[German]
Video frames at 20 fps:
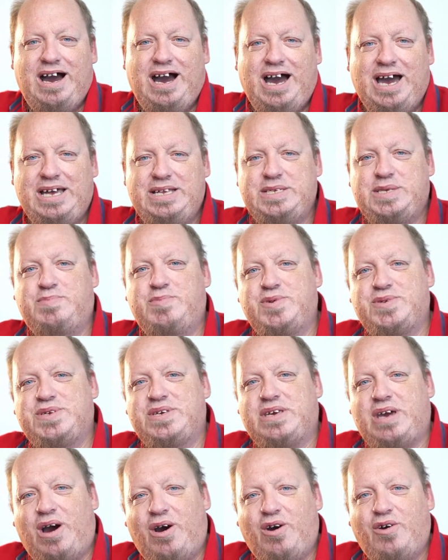Eins muss
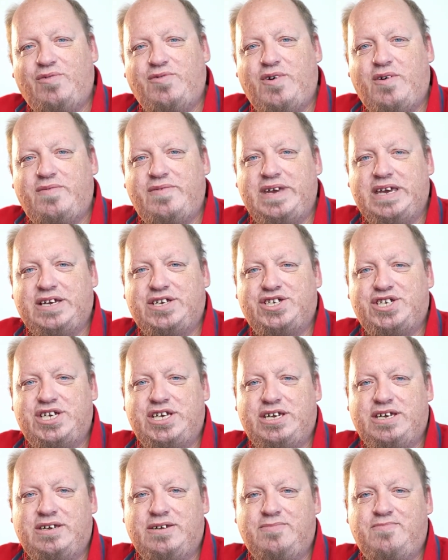ich auch vorweg
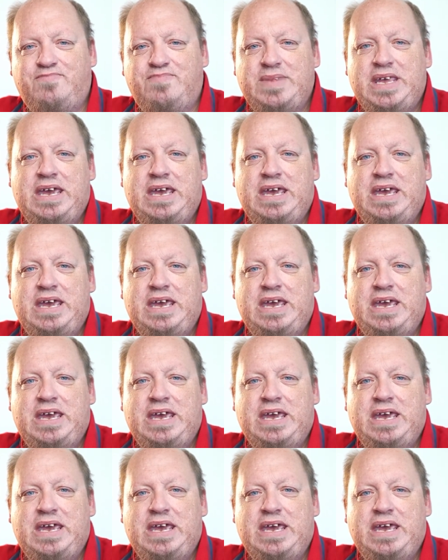schicken.